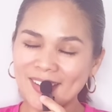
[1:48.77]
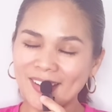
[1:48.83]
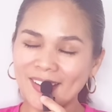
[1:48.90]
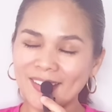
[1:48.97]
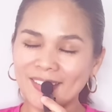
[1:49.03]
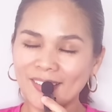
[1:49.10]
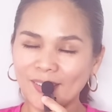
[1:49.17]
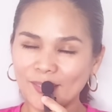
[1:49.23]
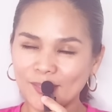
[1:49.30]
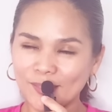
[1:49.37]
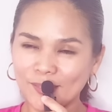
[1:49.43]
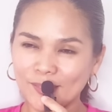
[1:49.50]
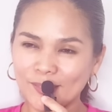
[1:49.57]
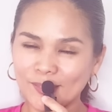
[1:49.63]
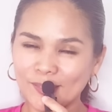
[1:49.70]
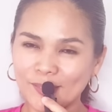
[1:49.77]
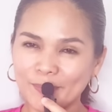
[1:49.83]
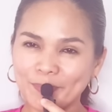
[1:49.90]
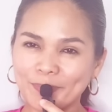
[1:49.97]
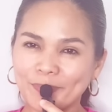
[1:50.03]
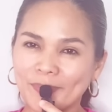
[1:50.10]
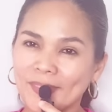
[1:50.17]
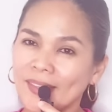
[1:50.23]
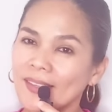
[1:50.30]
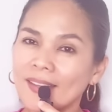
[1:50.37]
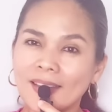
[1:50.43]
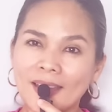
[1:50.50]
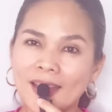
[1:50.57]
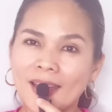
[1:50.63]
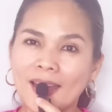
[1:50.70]
ay nako.
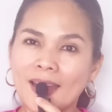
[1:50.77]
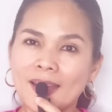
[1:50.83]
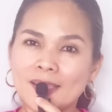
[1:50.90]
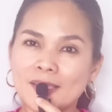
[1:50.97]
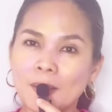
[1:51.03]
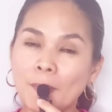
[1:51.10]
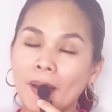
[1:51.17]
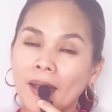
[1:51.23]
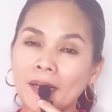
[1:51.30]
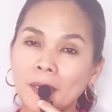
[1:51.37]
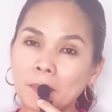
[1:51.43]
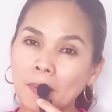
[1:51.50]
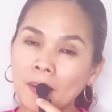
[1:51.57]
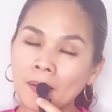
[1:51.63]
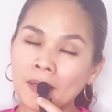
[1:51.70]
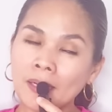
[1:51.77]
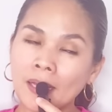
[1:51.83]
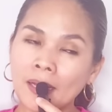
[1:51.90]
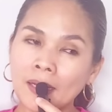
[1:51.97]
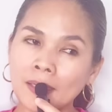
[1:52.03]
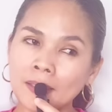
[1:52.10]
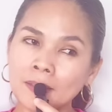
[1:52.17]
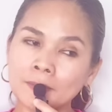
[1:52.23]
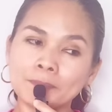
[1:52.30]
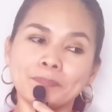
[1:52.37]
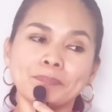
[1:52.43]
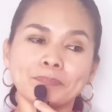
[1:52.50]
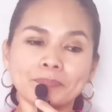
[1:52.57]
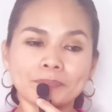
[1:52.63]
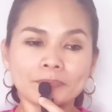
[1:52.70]
Sa mga nagpa,
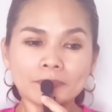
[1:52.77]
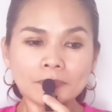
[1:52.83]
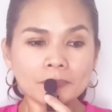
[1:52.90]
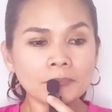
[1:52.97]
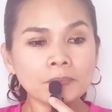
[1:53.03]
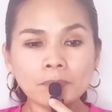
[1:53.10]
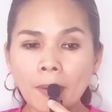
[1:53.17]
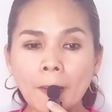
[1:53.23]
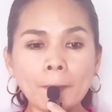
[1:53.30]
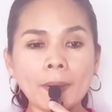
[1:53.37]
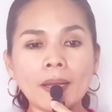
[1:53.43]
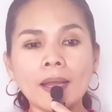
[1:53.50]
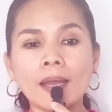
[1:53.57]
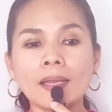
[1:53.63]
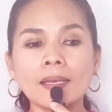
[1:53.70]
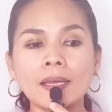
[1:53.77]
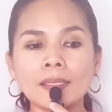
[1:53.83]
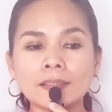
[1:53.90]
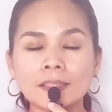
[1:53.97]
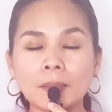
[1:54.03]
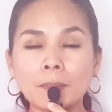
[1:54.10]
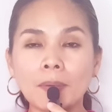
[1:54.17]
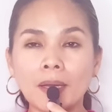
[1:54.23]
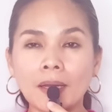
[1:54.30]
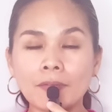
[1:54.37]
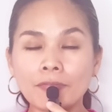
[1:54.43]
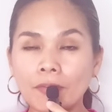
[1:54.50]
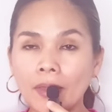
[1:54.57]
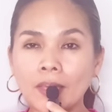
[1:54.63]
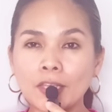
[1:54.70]
nagpapakalat ng mga
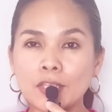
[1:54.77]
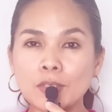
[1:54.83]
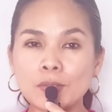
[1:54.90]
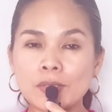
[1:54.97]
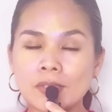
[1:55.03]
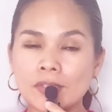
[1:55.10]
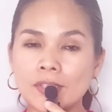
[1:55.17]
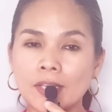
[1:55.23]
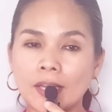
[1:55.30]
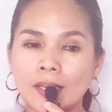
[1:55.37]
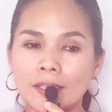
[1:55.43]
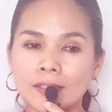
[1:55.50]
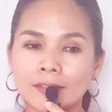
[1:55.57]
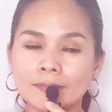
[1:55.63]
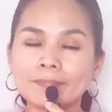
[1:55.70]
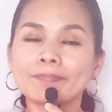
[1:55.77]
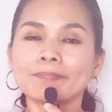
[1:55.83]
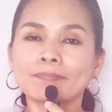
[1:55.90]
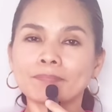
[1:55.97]
fake news dyan,